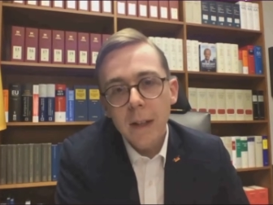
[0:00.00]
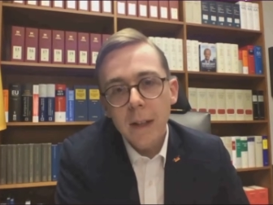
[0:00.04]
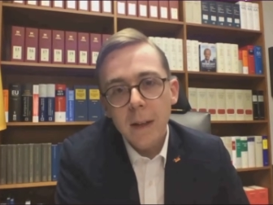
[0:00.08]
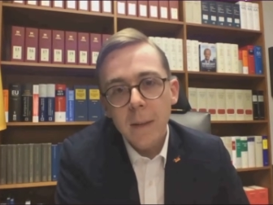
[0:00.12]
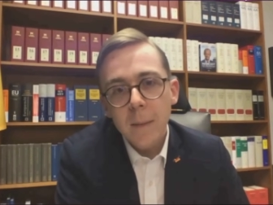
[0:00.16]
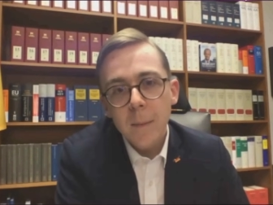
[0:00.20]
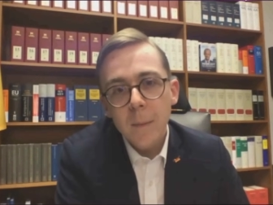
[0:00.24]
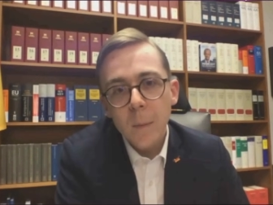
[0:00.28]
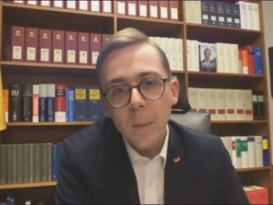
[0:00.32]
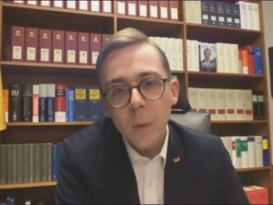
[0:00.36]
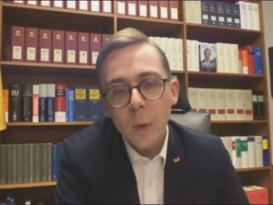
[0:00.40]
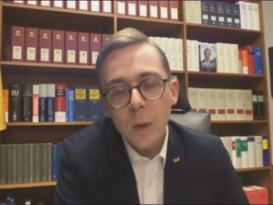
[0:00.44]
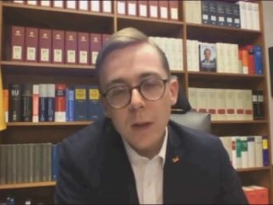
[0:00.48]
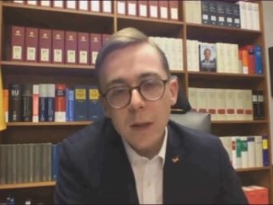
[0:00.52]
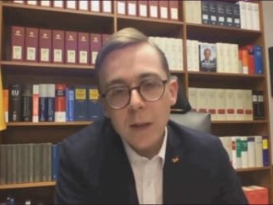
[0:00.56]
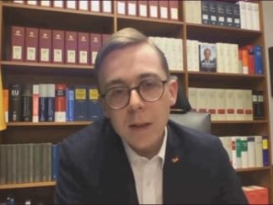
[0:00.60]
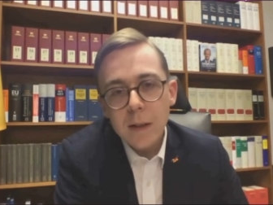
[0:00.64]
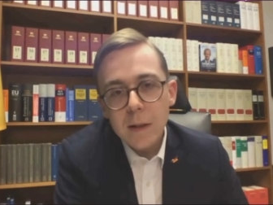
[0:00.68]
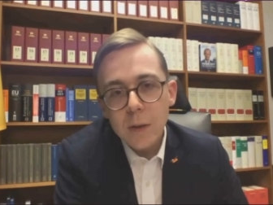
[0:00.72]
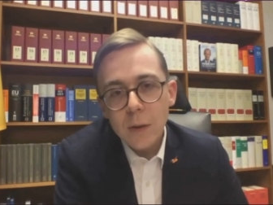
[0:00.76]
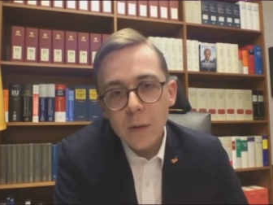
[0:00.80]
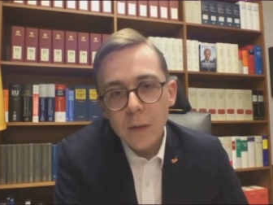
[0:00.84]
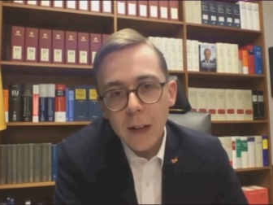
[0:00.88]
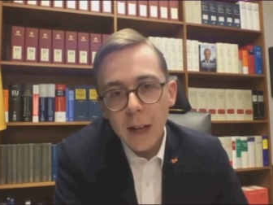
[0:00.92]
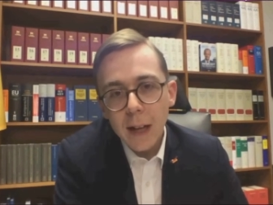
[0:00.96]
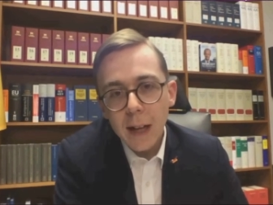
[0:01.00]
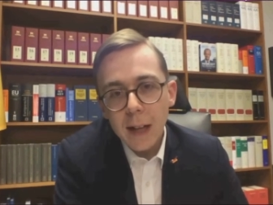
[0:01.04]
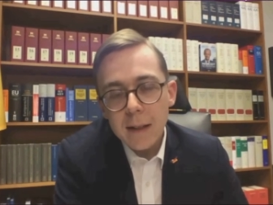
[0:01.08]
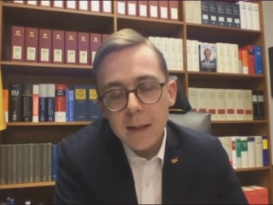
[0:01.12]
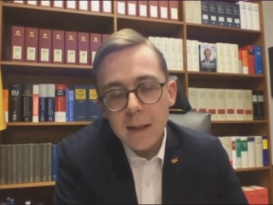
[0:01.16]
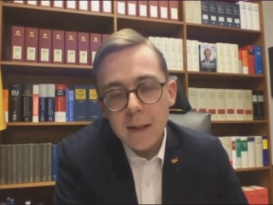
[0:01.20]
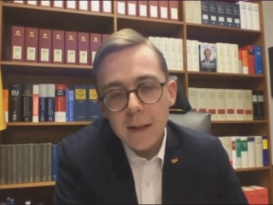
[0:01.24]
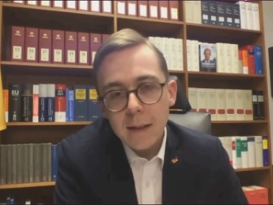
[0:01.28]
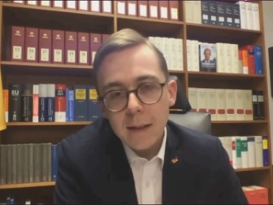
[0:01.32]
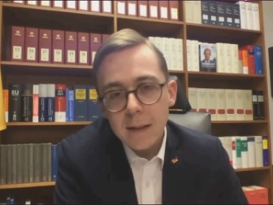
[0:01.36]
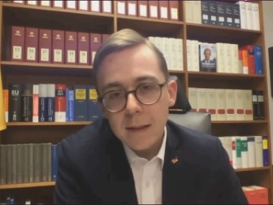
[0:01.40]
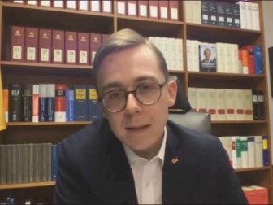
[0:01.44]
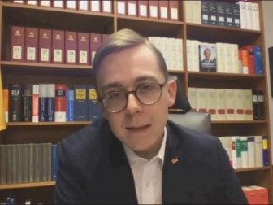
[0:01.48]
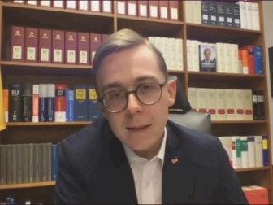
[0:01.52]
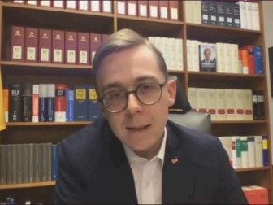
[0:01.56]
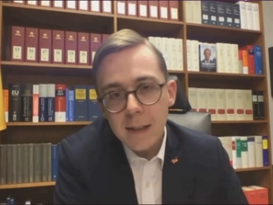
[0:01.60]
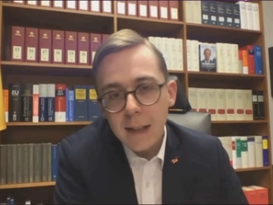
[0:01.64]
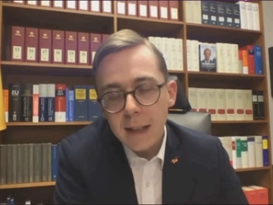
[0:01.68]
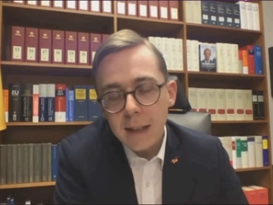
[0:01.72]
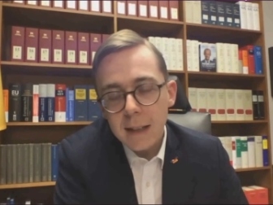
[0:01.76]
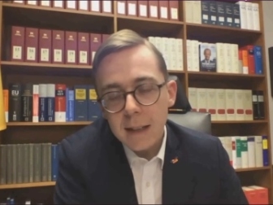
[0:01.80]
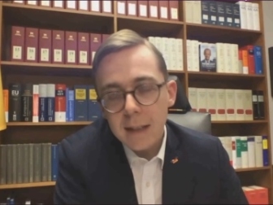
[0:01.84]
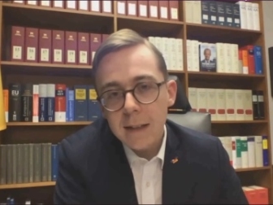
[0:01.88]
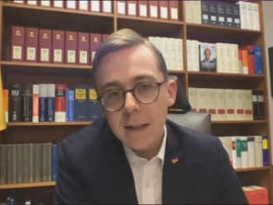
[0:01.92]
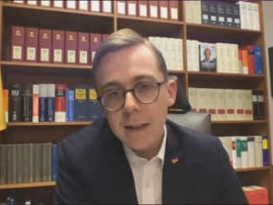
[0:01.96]
Ähm, und insoweit äh,
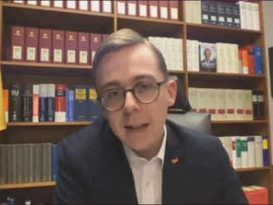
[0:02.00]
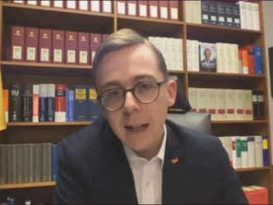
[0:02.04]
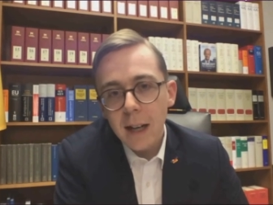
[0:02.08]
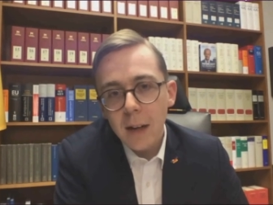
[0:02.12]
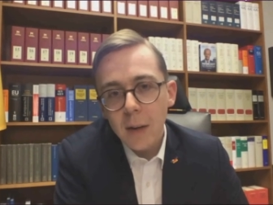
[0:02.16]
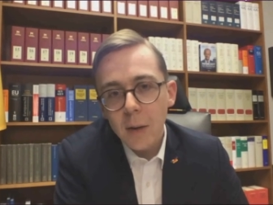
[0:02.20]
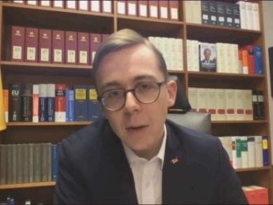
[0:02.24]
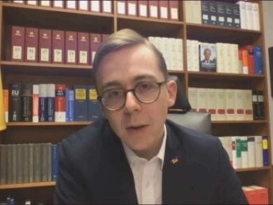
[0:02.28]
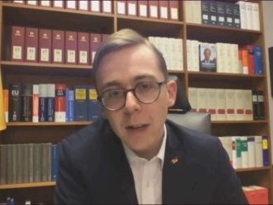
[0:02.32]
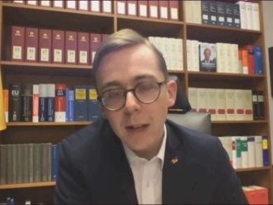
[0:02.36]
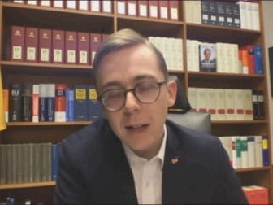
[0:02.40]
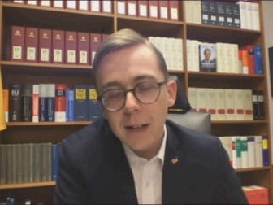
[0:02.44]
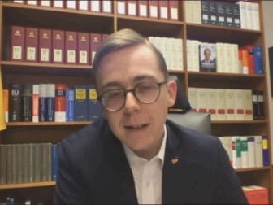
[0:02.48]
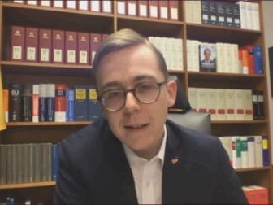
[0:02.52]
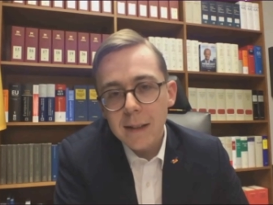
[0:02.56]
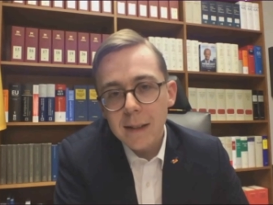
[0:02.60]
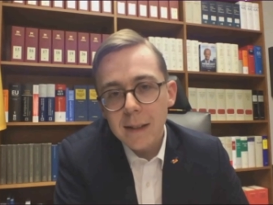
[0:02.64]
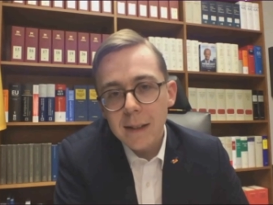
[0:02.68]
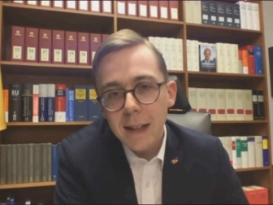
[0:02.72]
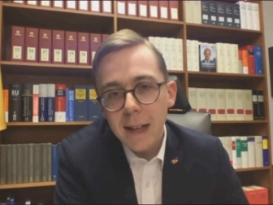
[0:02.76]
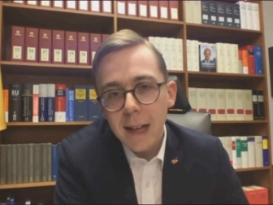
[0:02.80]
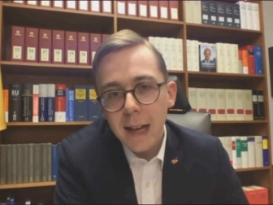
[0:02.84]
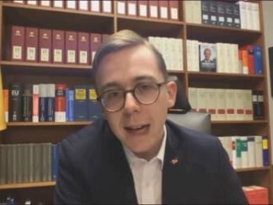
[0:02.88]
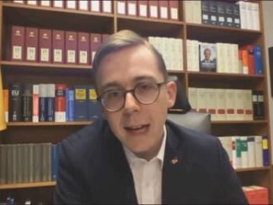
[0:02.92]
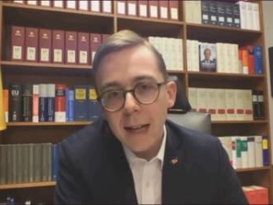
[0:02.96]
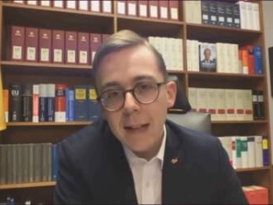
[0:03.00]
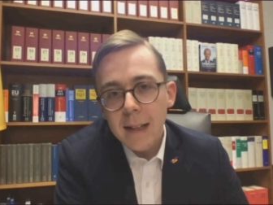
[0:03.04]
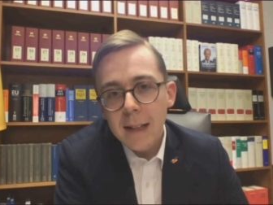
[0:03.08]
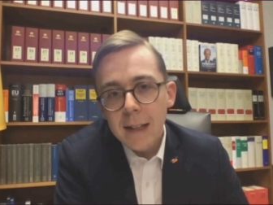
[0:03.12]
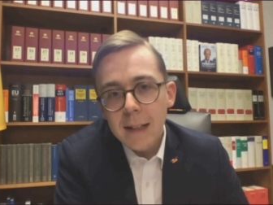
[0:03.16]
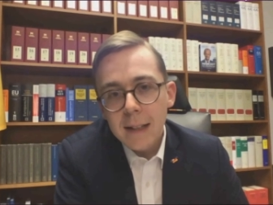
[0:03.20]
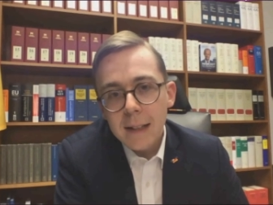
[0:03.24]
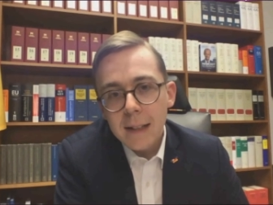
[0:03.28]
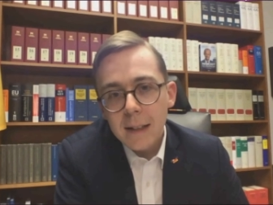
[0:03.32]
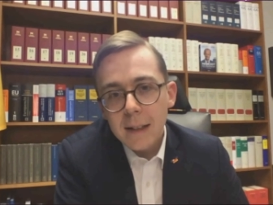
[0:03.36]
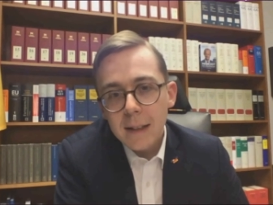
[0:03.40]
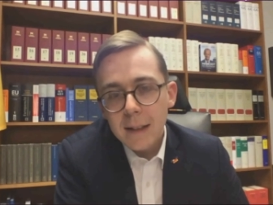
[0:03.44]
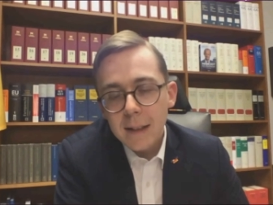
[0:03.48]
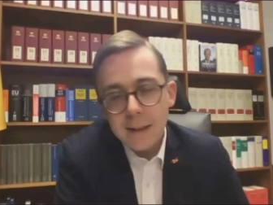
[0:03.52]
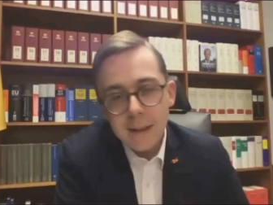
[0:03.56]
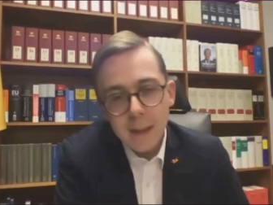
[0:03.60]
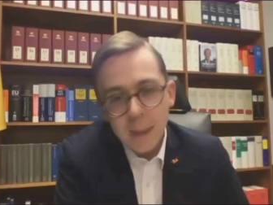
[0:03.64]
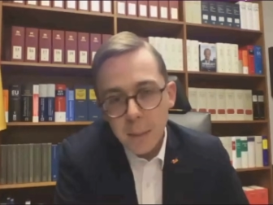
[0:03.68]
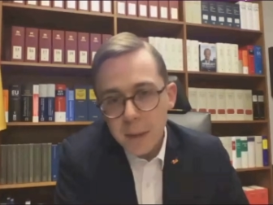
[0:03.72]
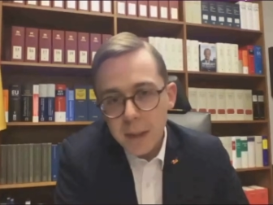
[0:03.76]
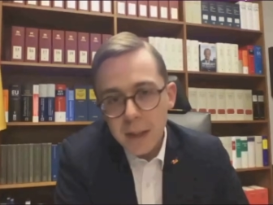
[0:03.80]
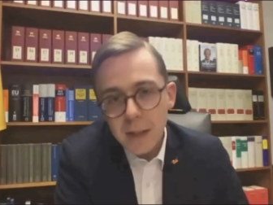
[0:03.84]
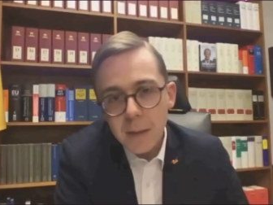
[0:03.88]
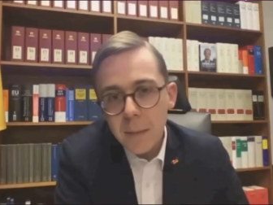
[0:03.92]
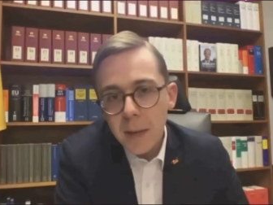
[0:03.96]
sage ich da auch ganz klar, äh, das
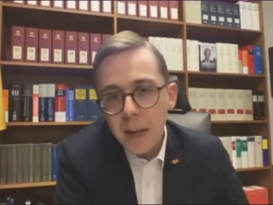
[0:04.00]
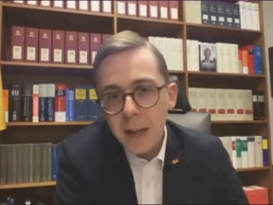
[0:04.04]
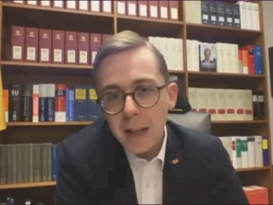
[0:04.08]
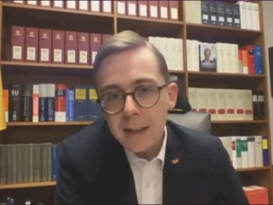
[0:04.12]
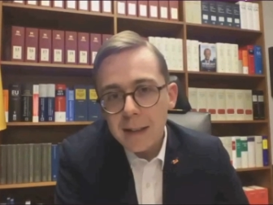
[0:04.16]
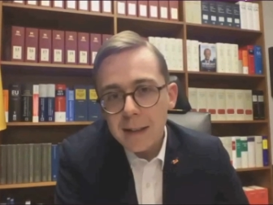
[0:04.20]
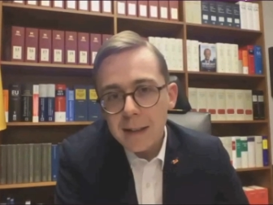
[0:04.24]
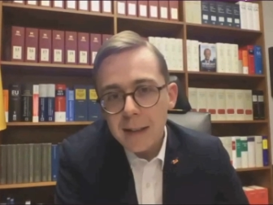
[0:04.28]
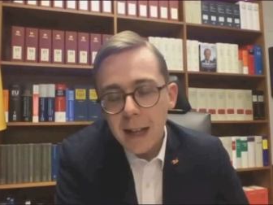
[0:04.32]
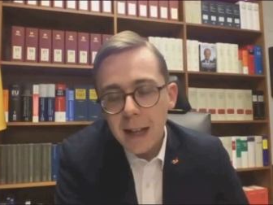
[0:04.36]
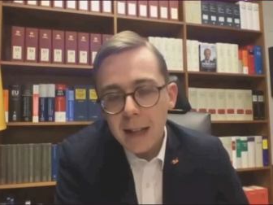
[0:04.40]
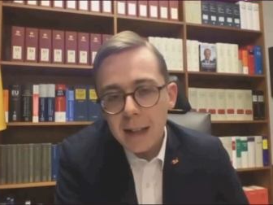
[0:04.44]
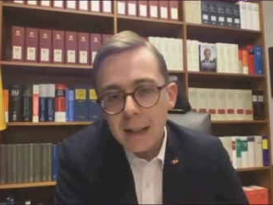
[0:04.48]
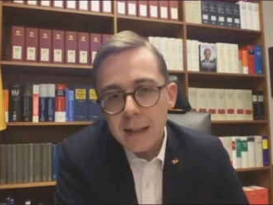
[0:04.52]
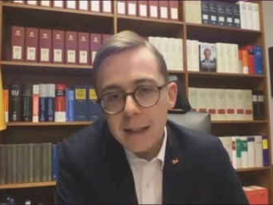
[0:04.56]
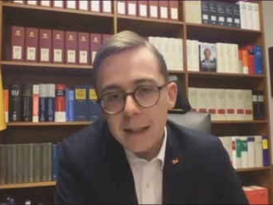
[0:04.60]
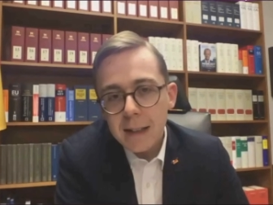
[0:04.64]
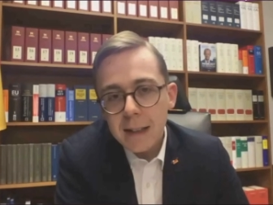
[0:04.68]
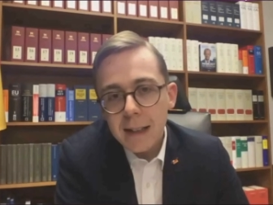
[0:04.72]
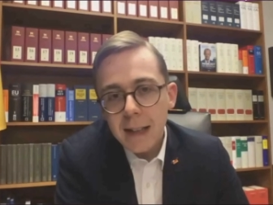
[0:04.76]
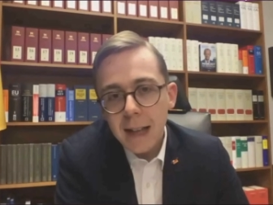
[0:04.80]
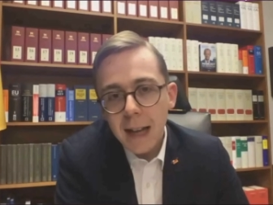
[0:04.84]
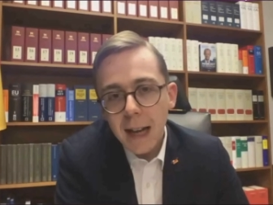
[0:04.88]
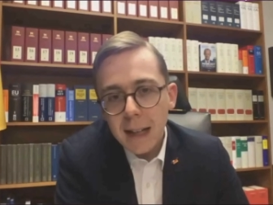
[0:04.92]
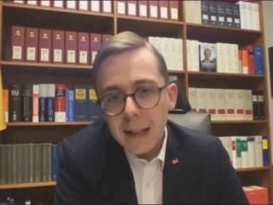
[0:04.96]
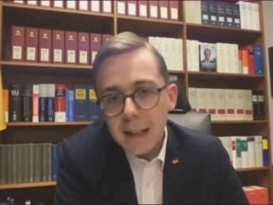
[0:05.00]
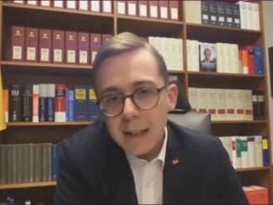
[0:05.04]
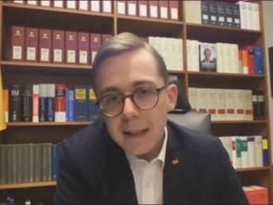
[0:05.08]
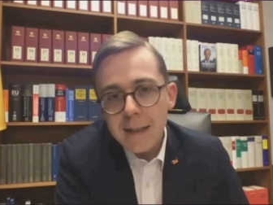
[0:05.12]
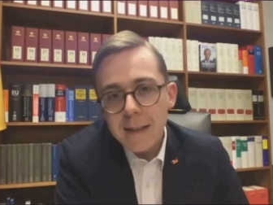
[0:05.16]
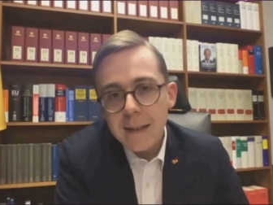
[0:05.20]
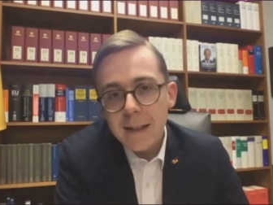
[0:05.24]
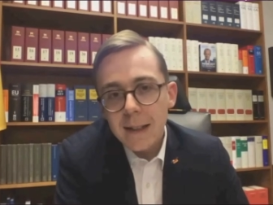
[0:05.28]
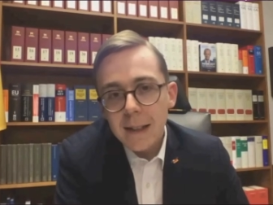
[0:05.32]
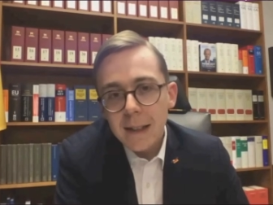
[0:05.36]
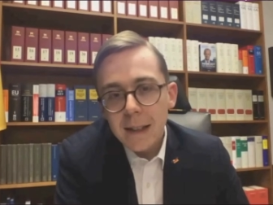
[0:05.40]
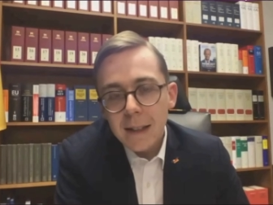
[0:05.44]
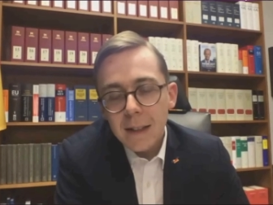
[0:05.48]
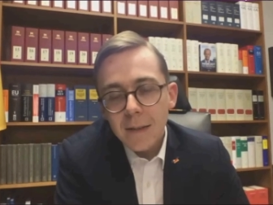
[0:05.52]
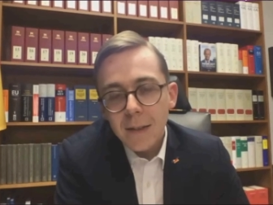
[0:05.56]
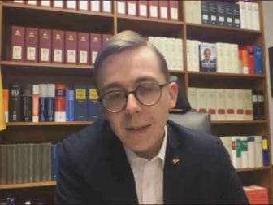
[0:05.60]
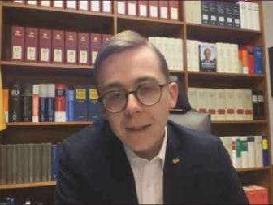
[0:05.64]
habe ich immer gesagt, nicht alles,